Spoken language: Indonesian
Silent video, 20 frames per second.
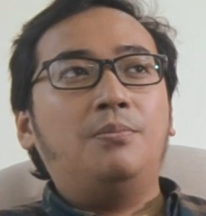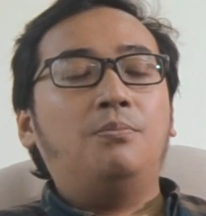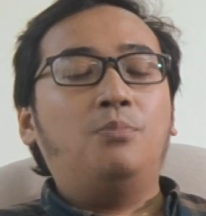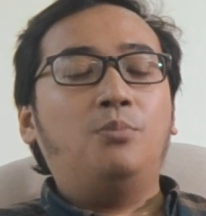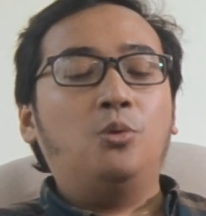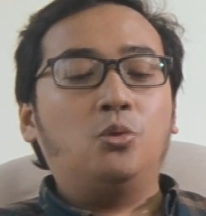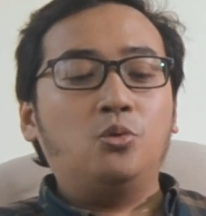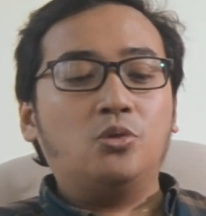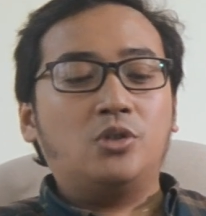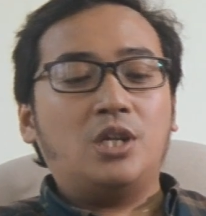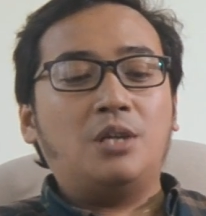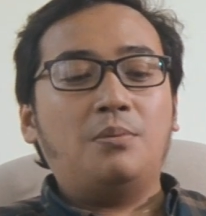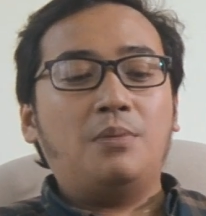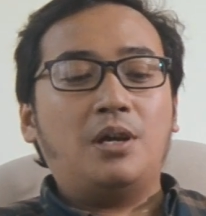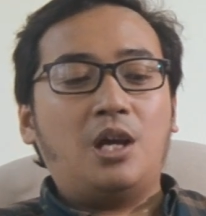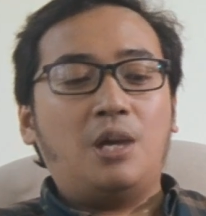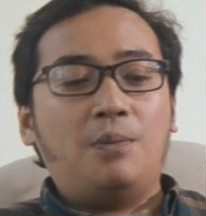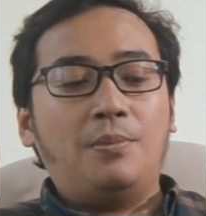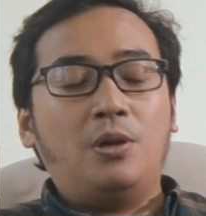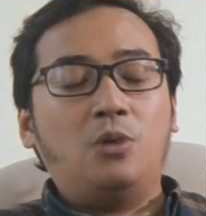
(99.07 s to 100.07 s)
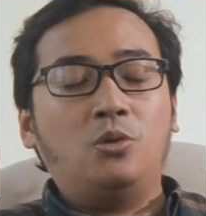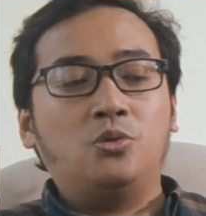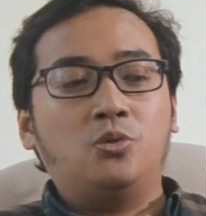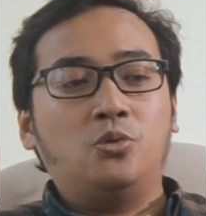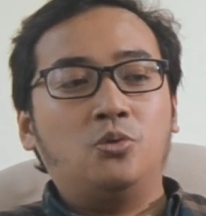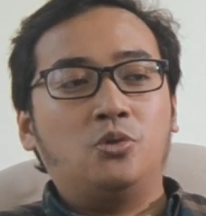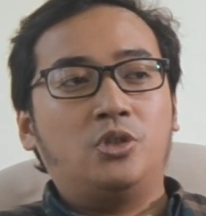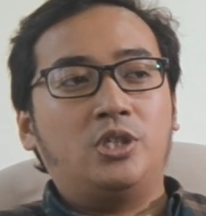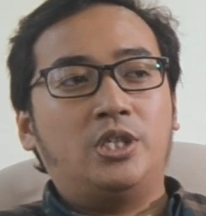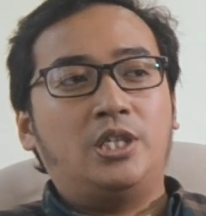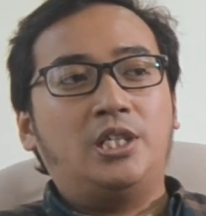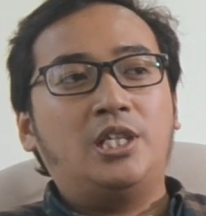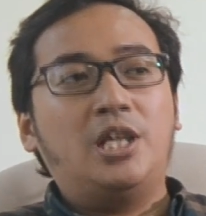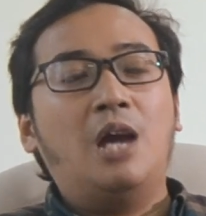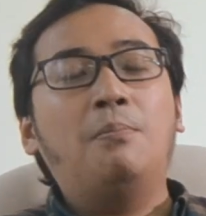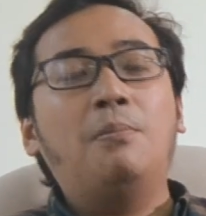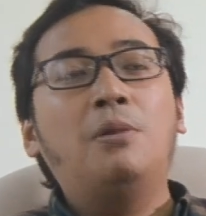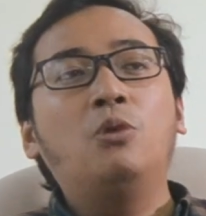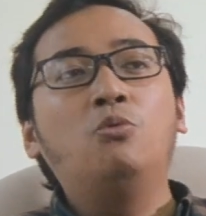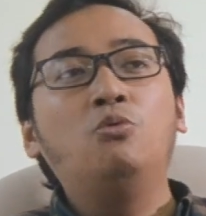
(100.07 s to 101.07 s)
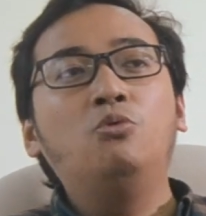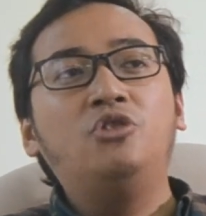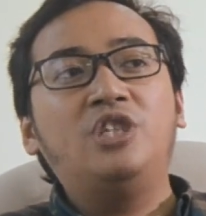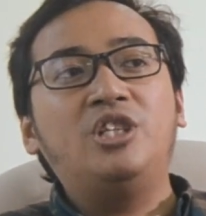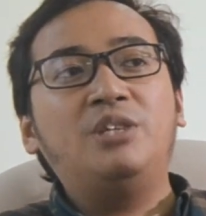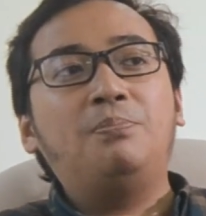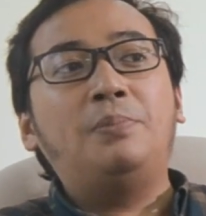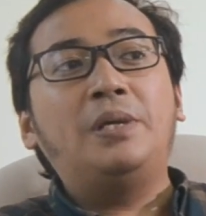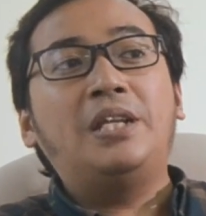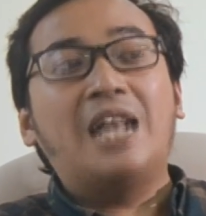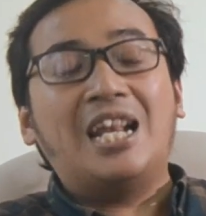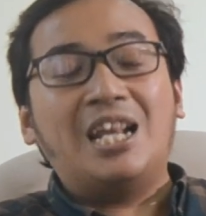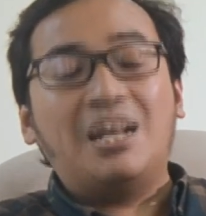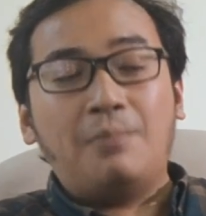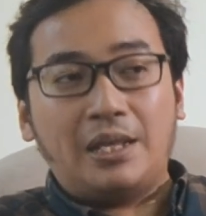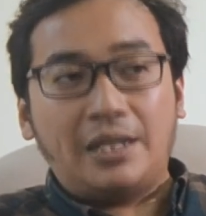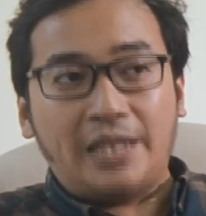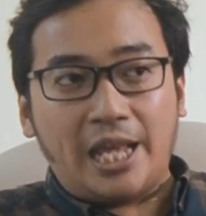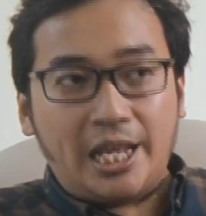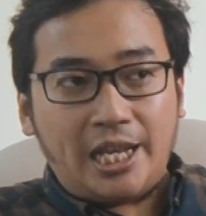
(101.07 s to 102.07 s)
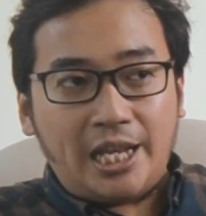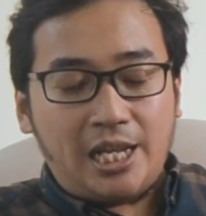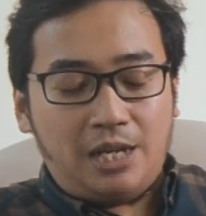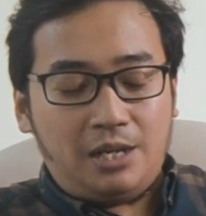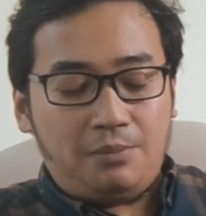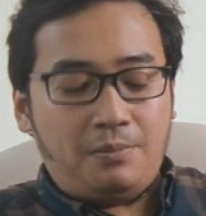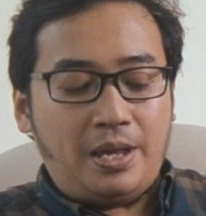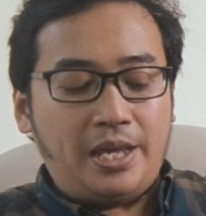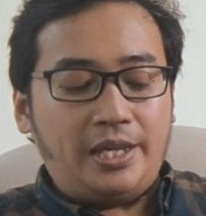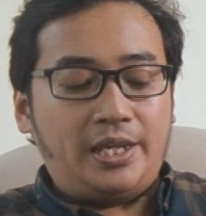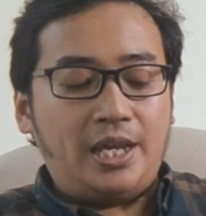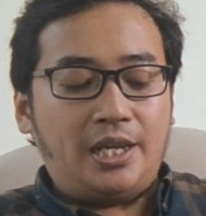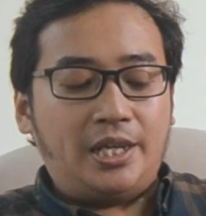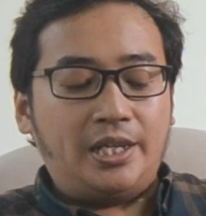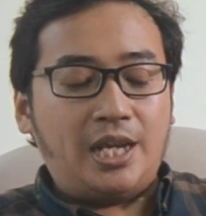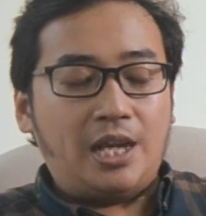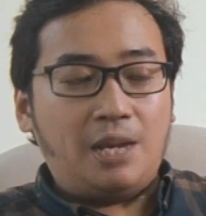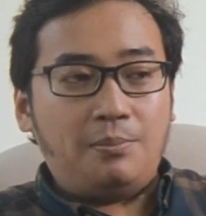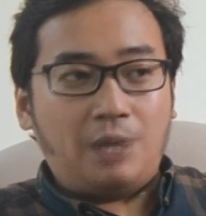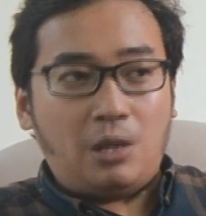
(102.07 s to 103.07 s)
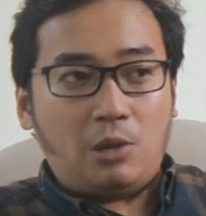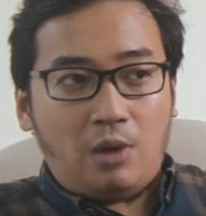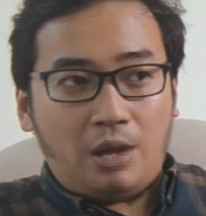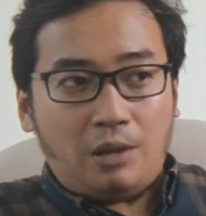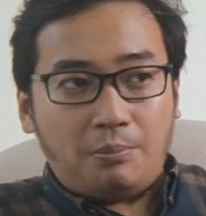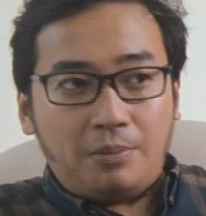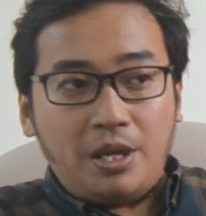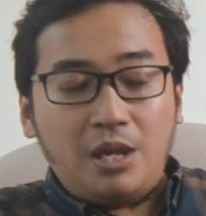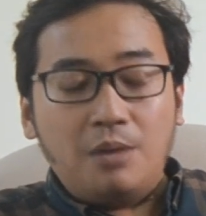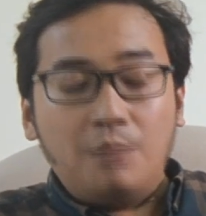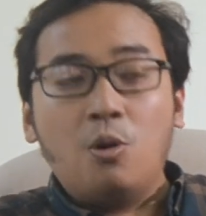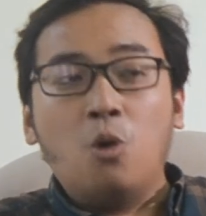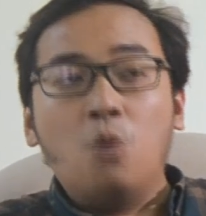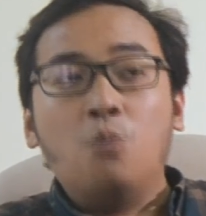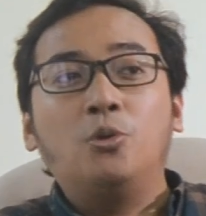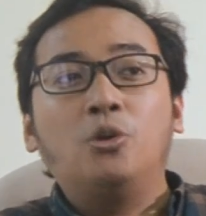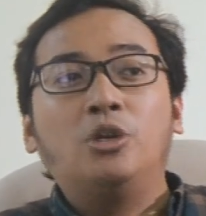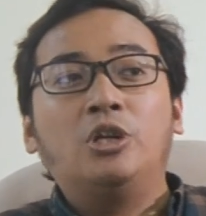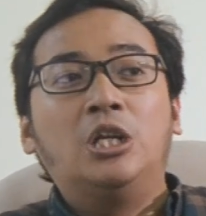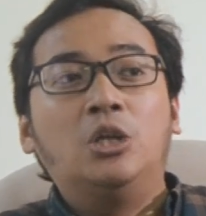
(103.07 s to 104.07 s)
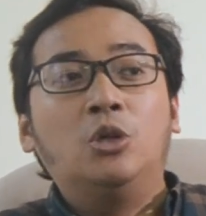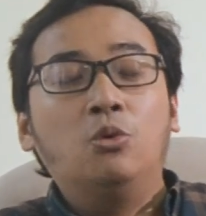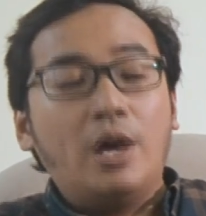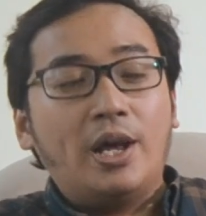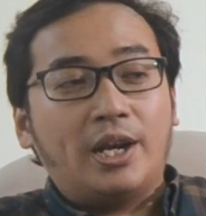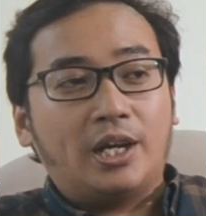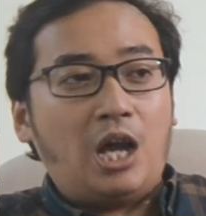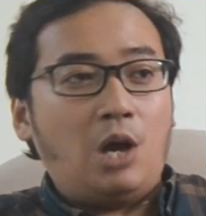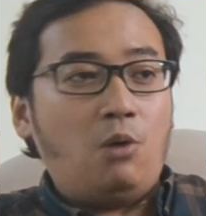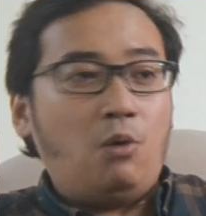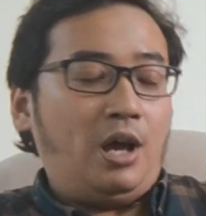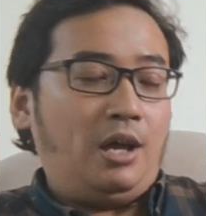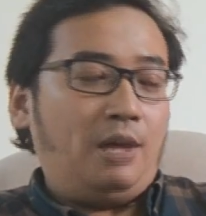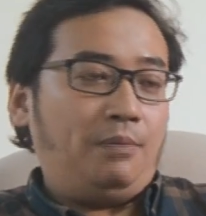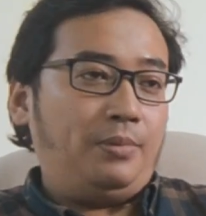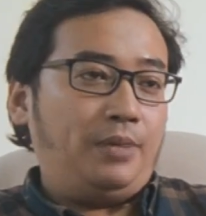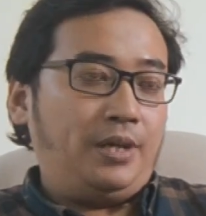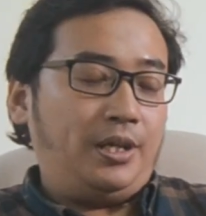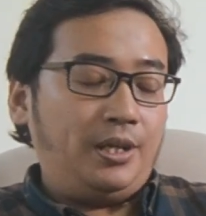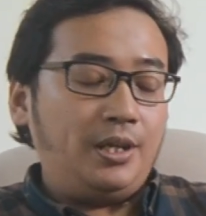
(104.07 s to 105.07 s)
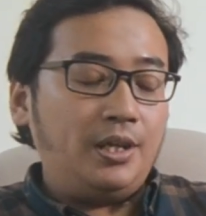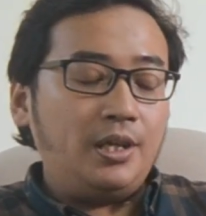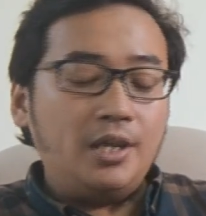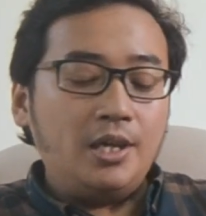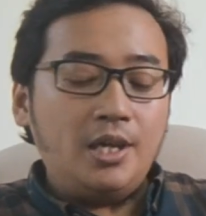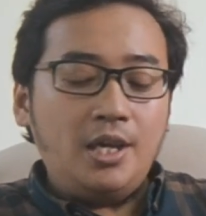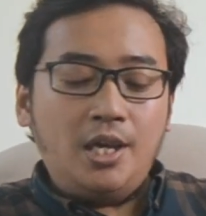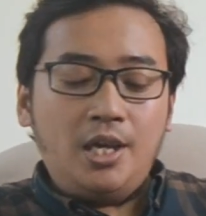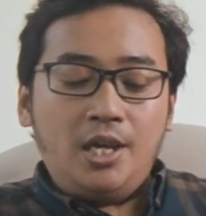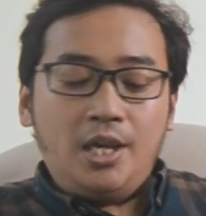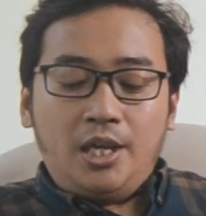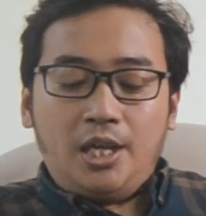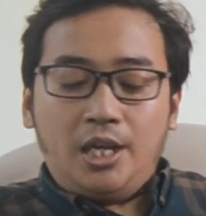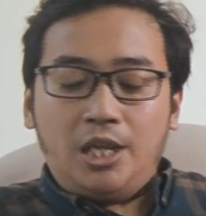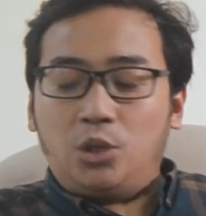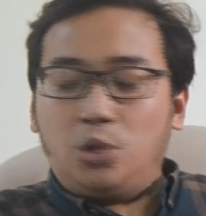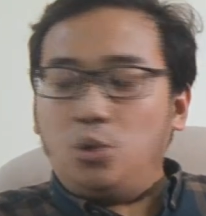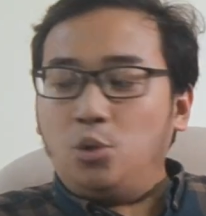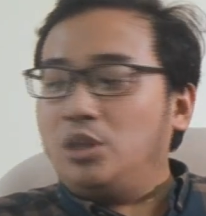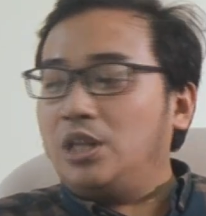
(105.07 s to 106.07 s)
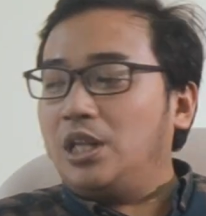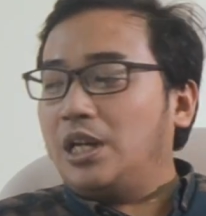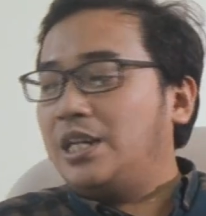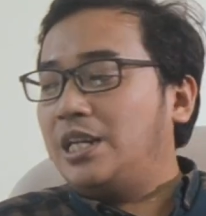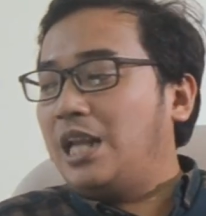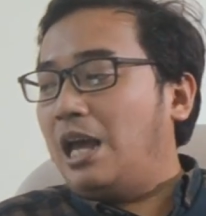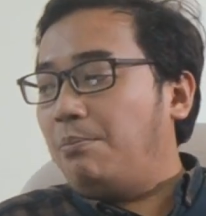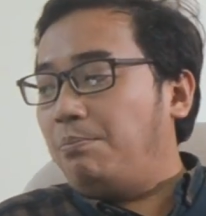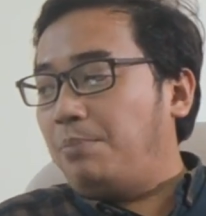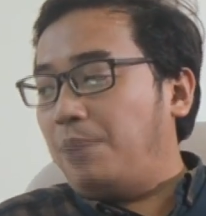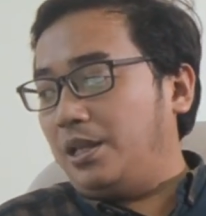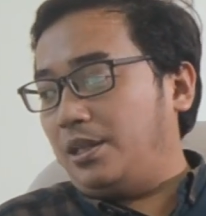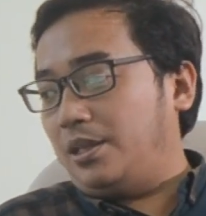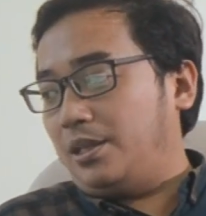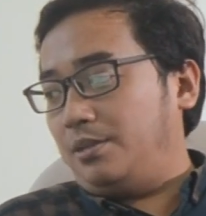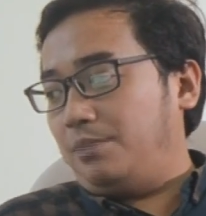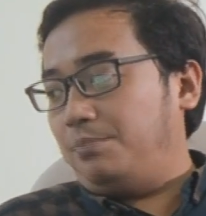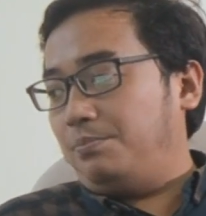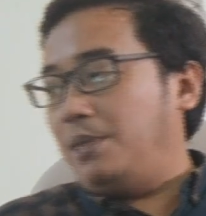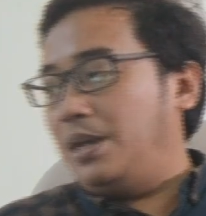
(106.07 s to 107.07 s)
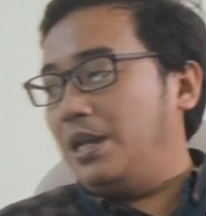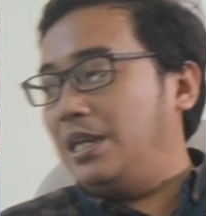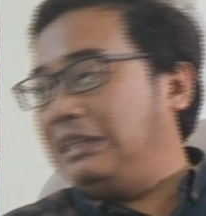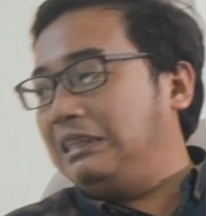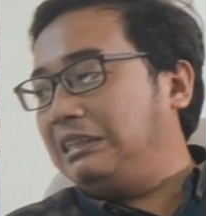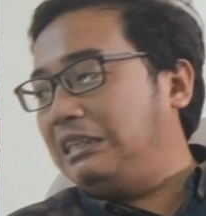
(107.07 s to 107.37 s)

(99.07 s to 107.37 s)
putusan Mahkamah Konstitusi yang menguji pidana material baik yang di dalam KUHP maupun di luar KUHP itu terdapat paling